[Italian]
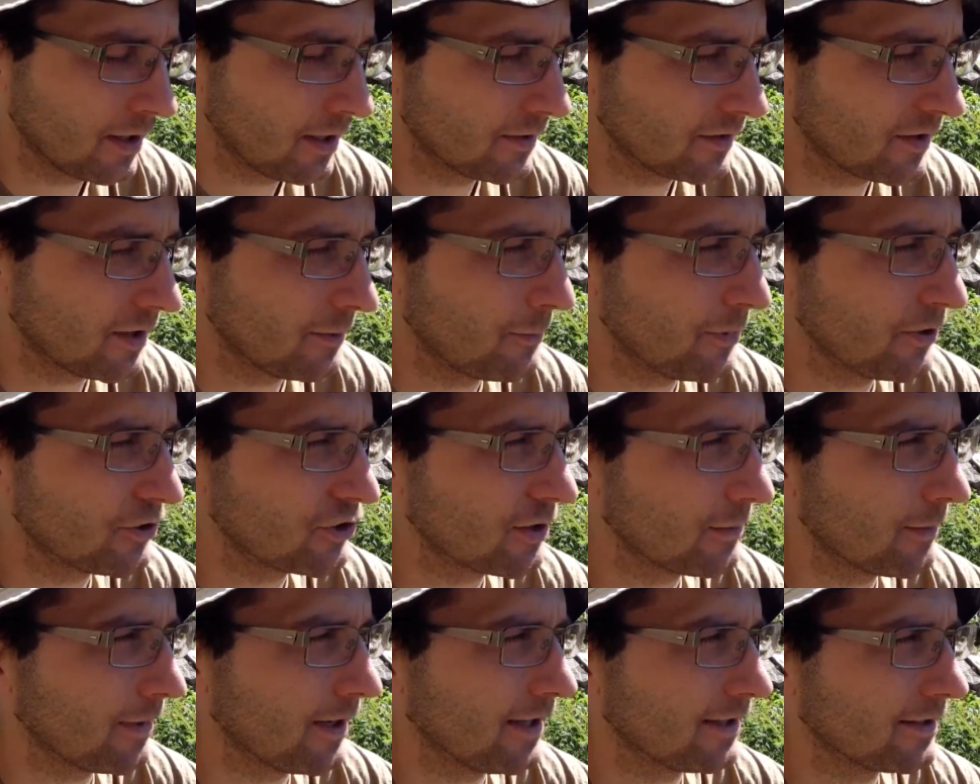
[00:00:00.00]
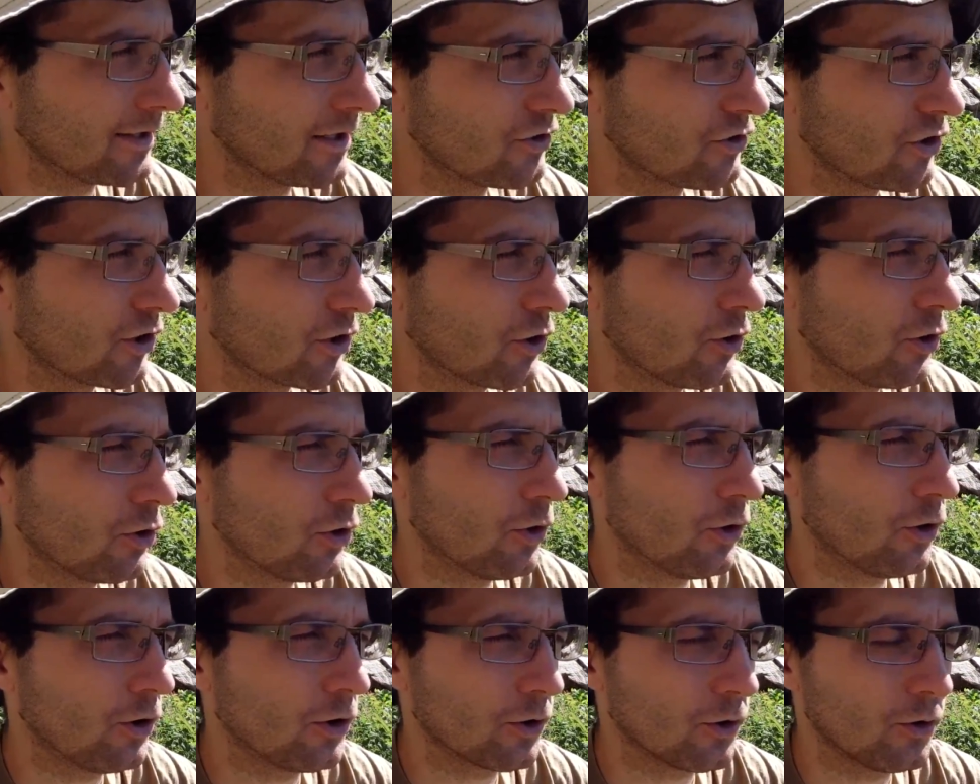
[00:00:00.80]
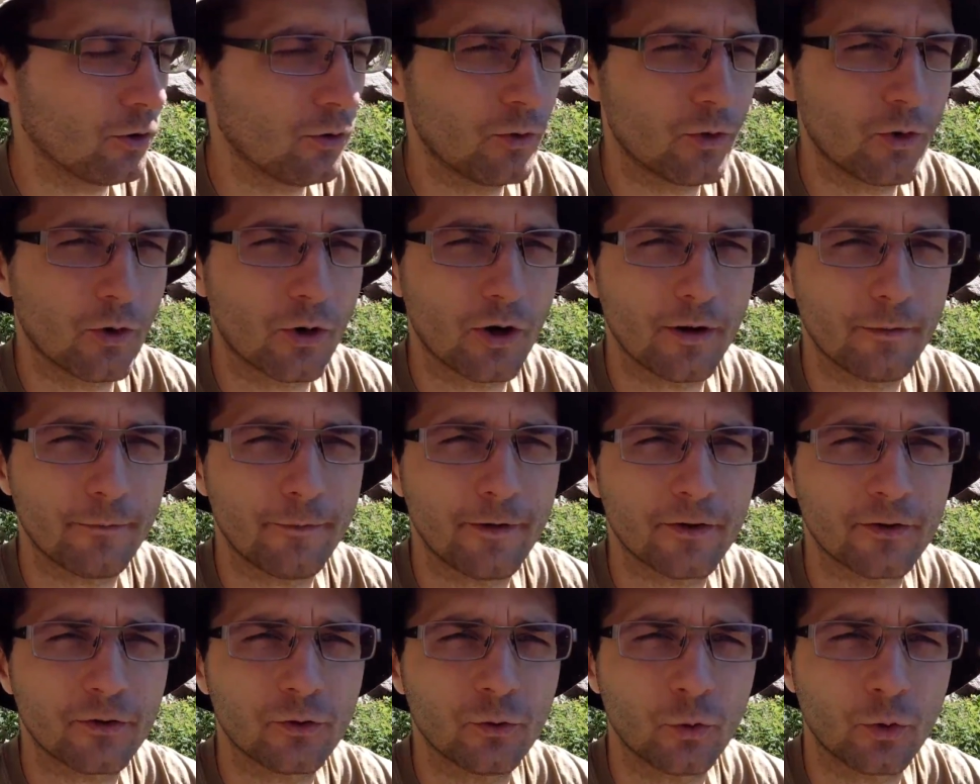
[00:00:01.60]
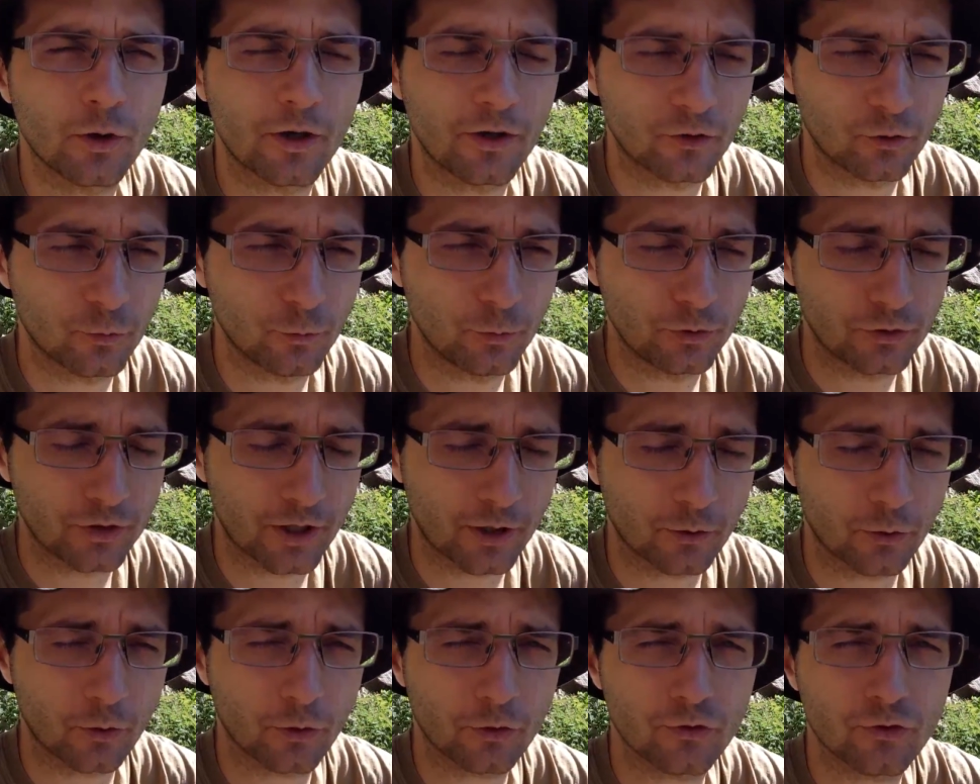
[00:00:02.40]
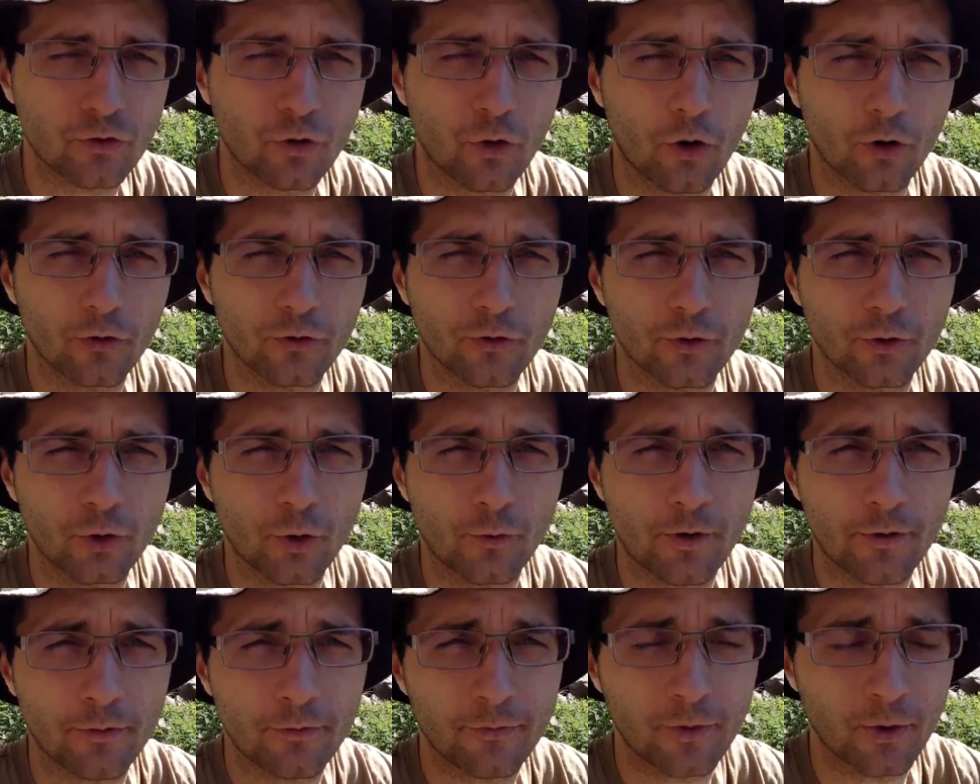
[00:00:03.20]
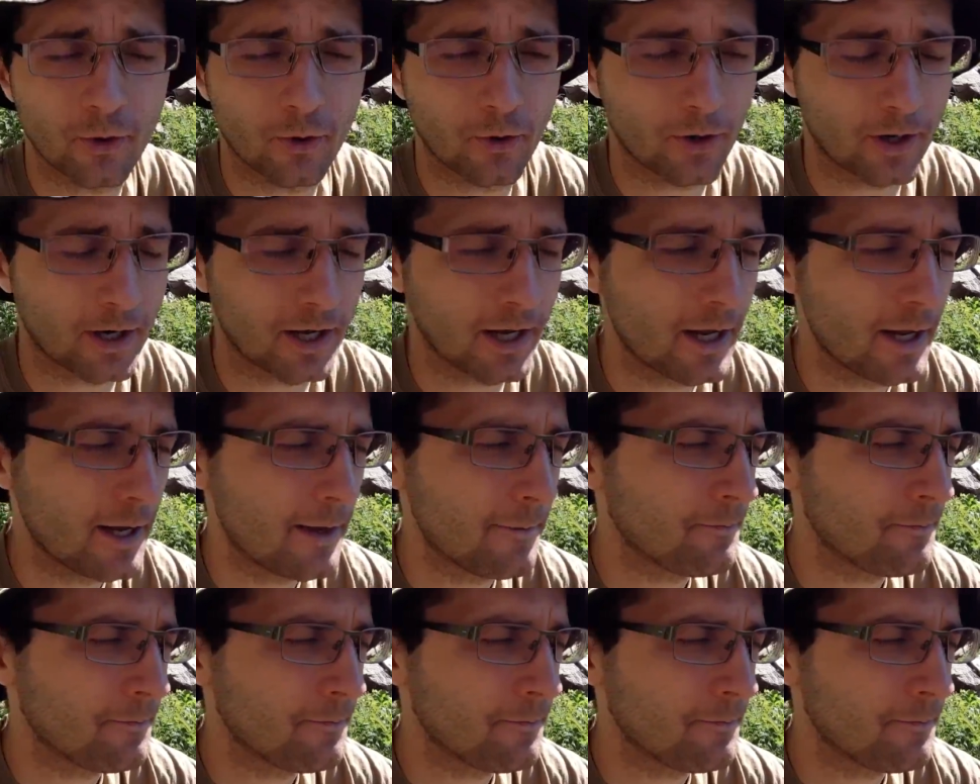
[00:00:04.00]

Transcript: Semplicemente cerco l'oro lungo le fessure sul strato roccioso dove affiora.